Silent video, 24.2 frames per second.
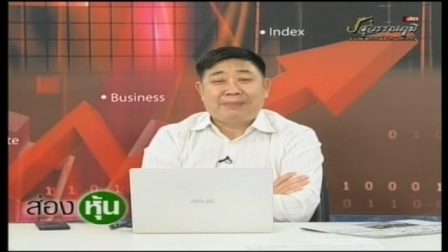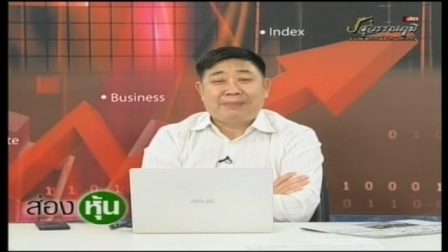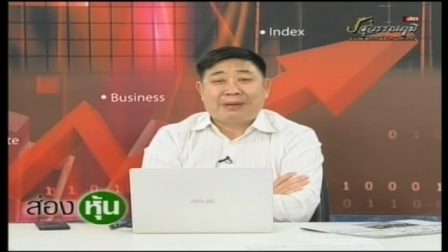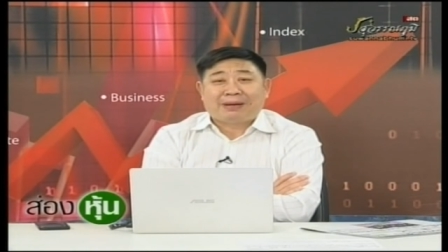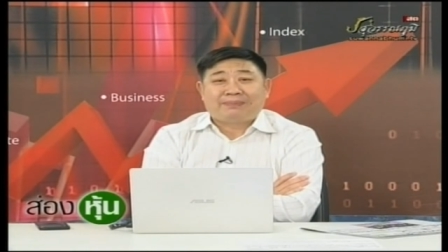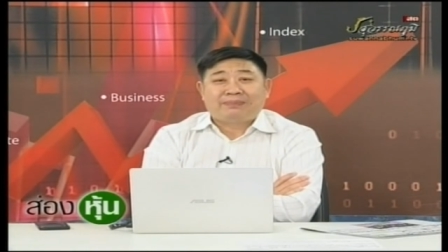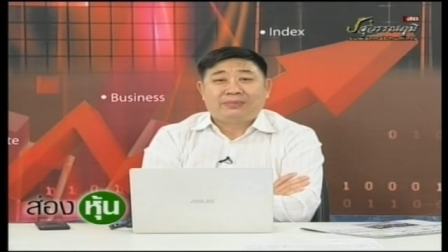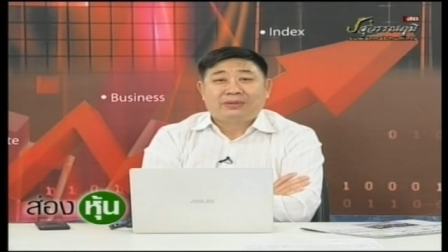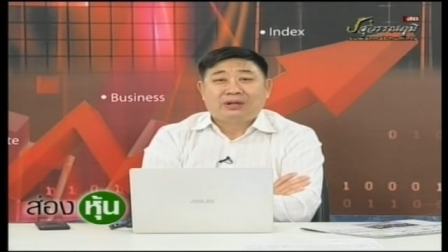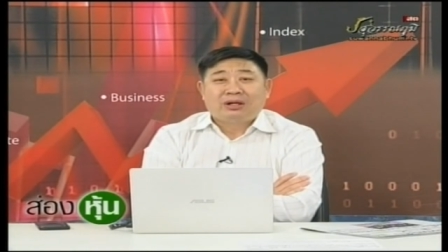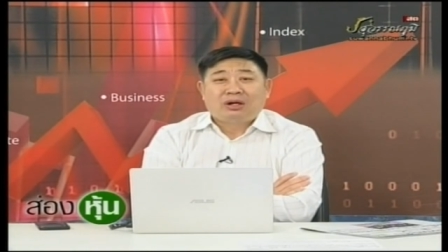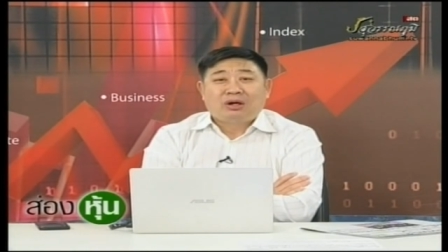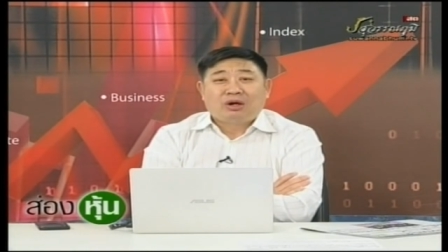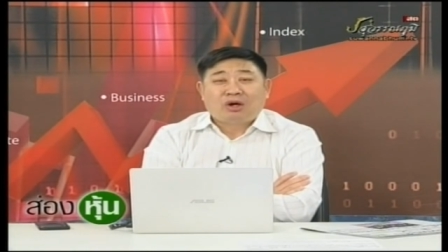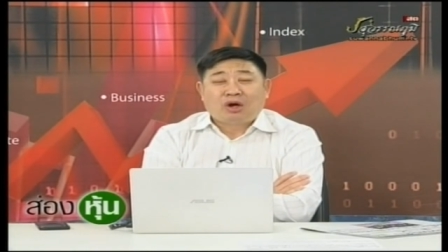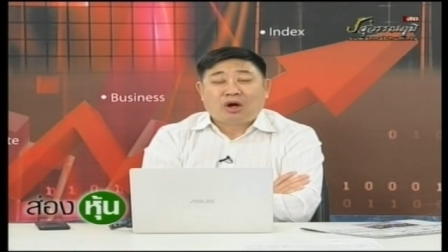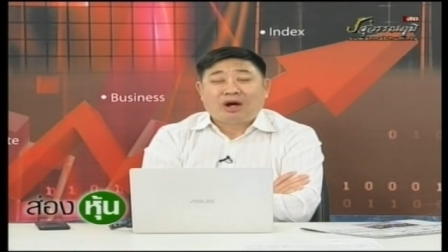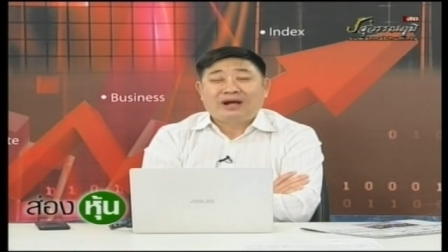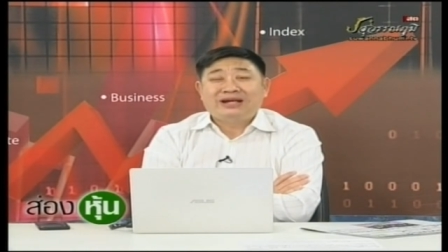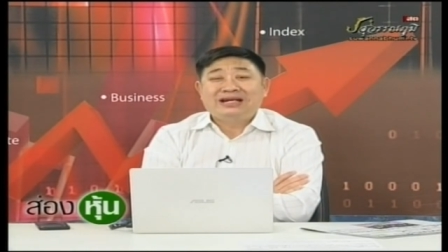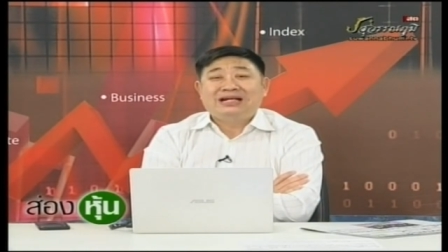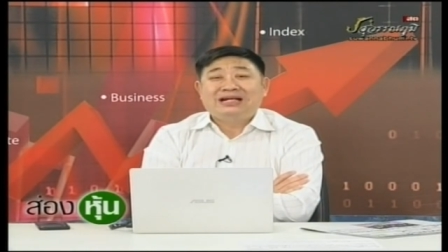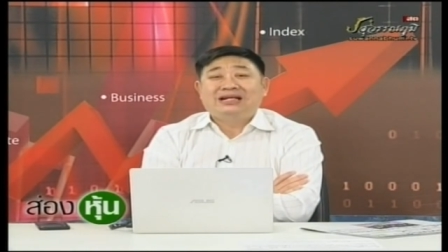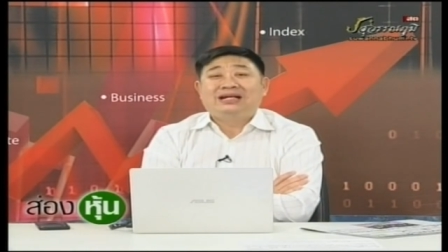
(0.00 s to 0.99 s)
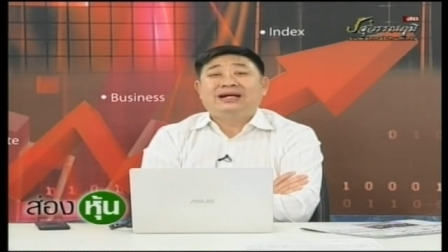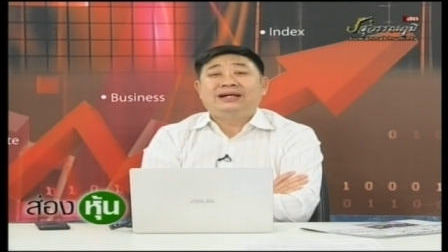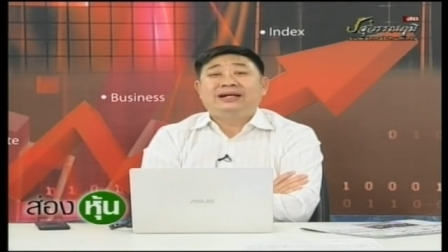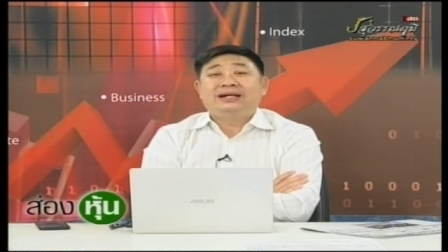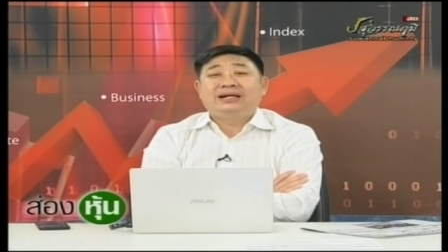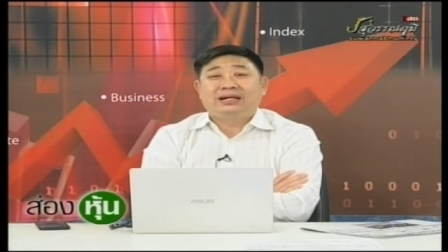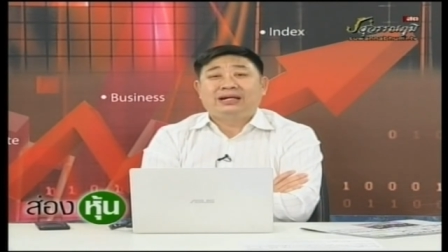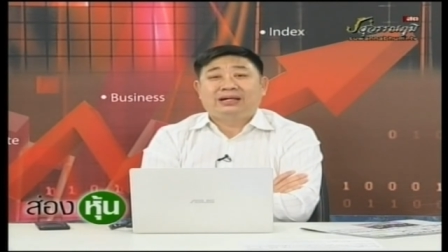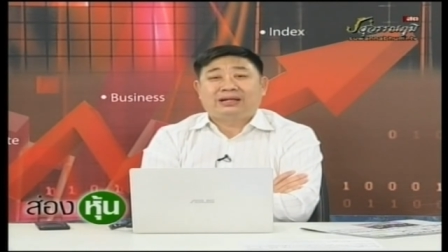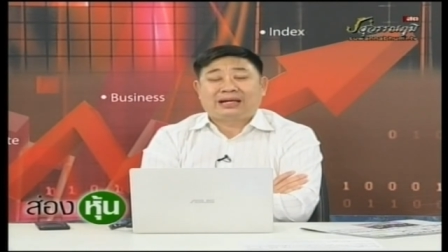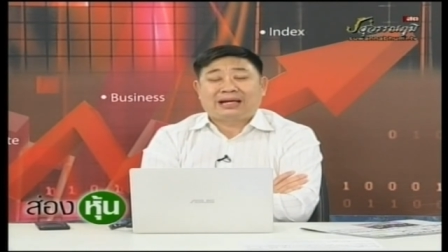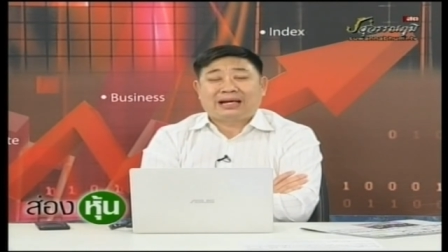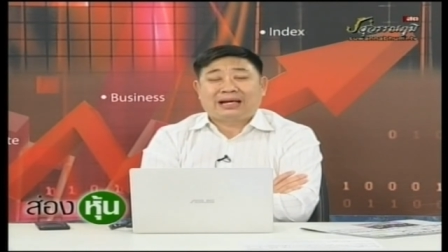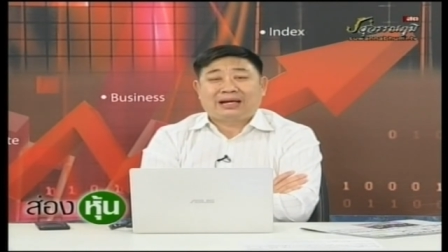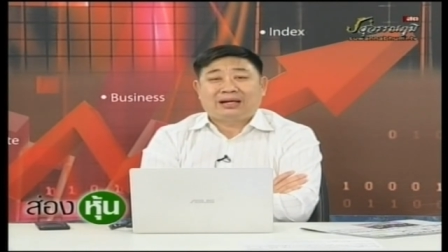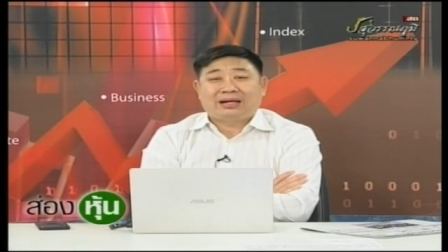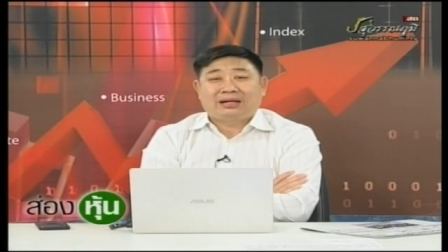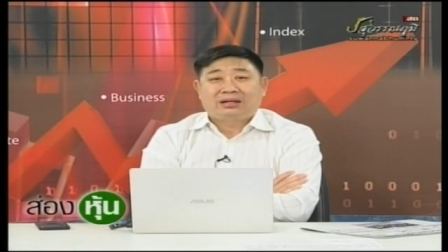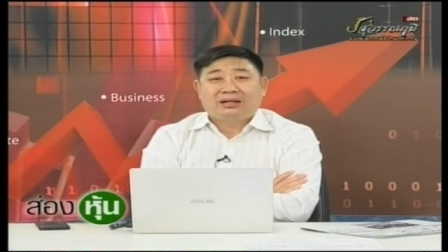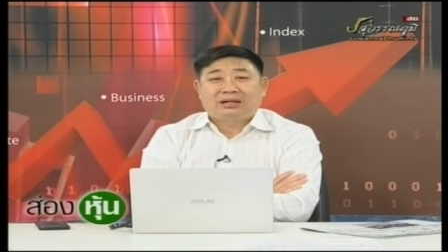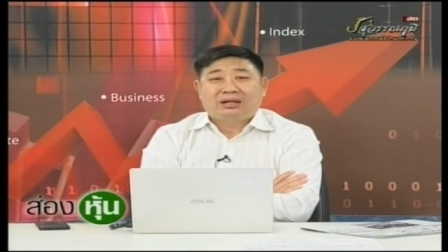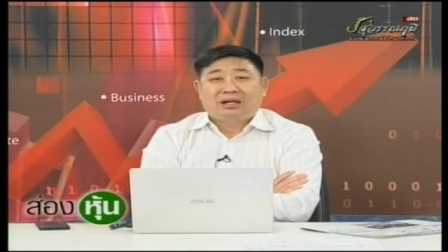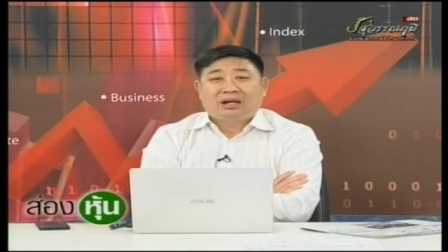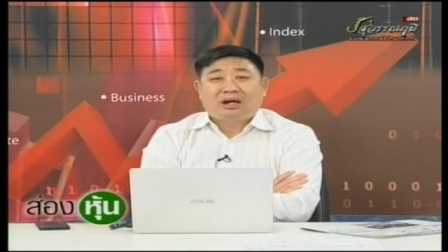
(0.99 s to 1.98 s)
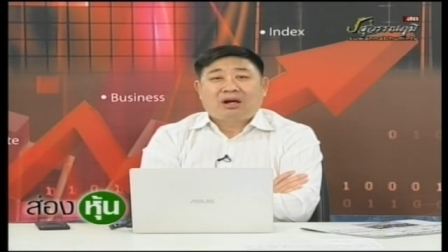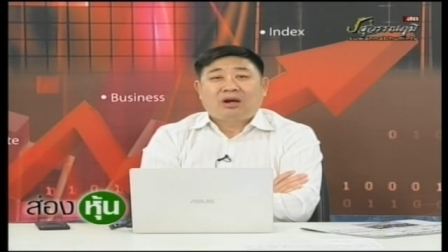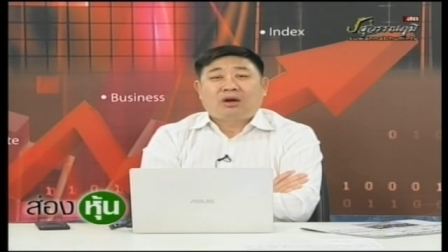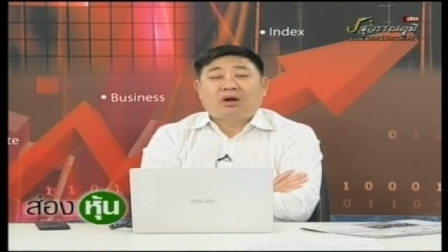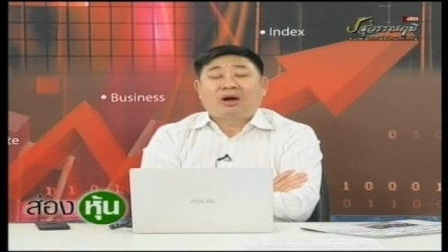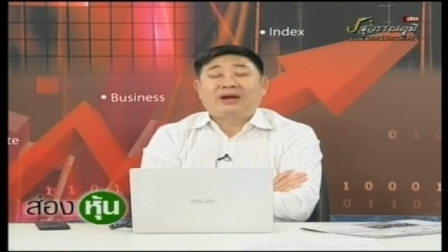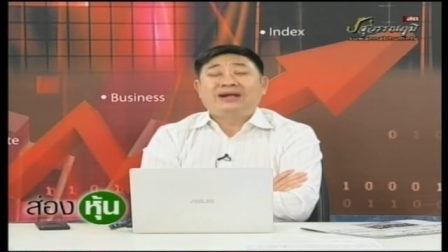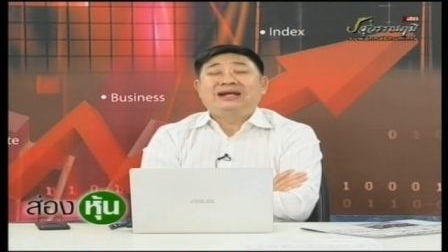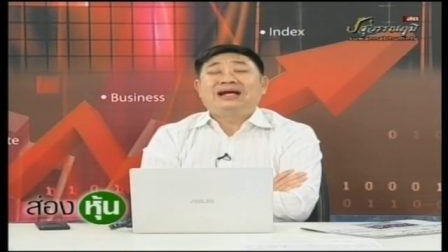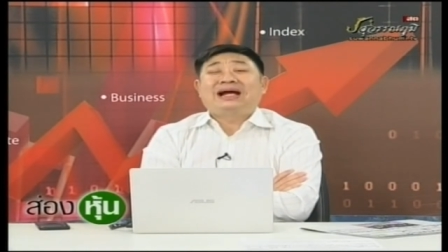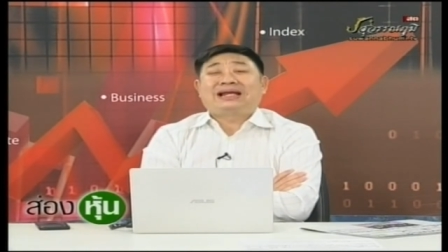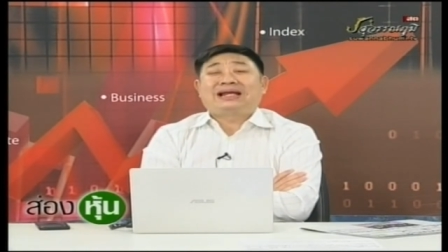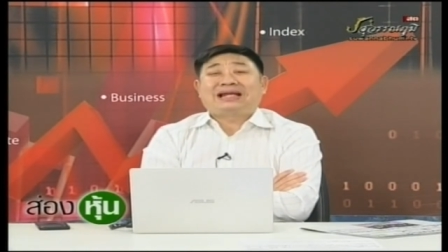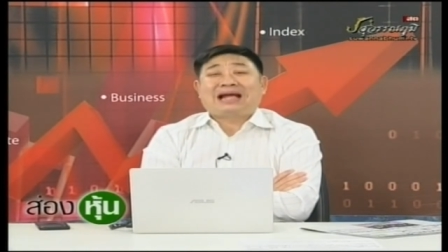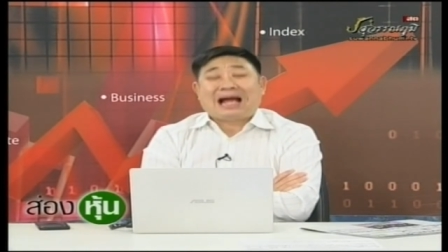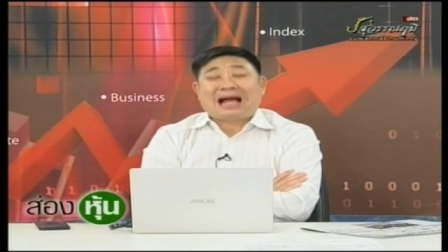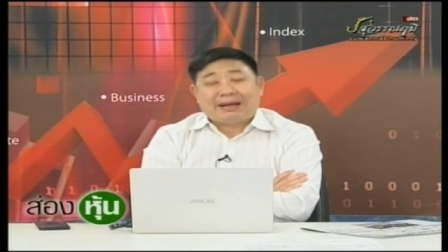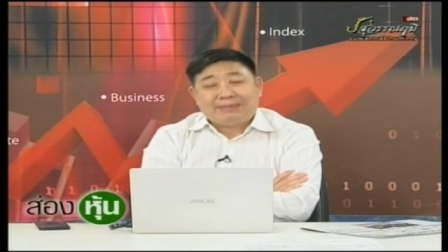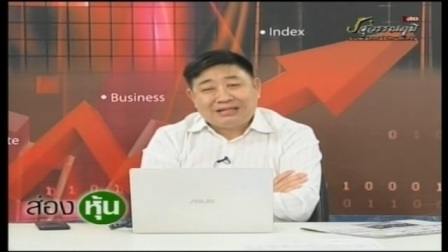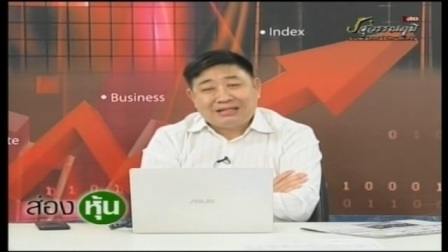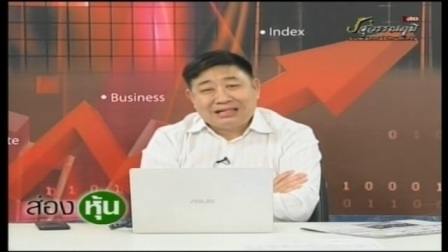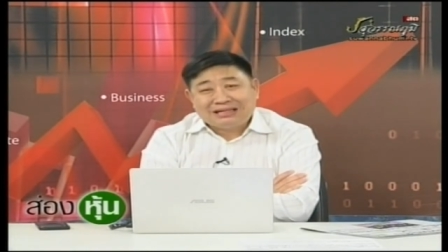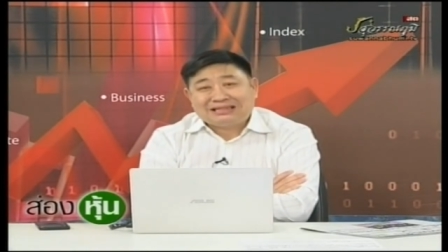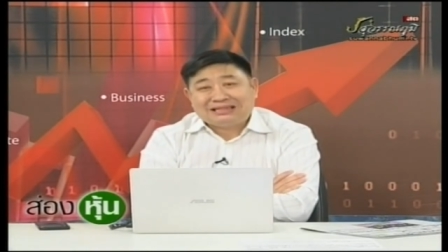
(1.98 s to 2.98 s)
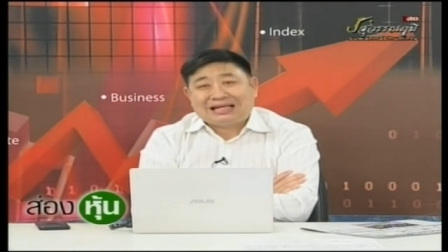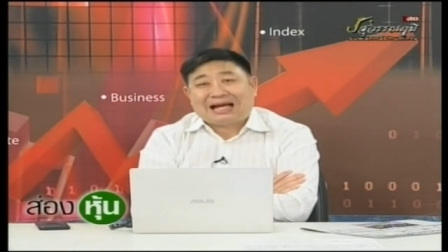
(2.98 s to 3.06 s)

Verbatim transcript: แบบร้อยหนึ่งเหลือหนึ่งฮะร้อยหนึ่งอาจจะหายไปสัก